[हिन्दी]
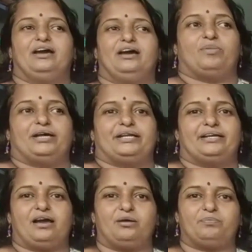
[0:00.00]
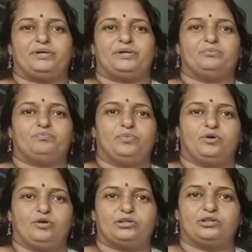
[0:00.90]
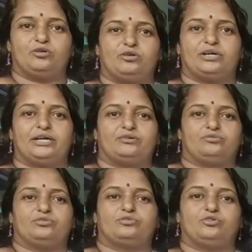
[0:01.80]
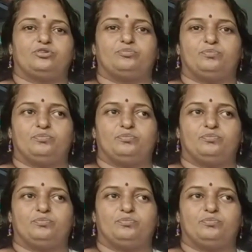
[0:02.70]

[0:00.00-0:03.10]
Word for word: हमारे यहाँ पे बहुत लोग हैं उनको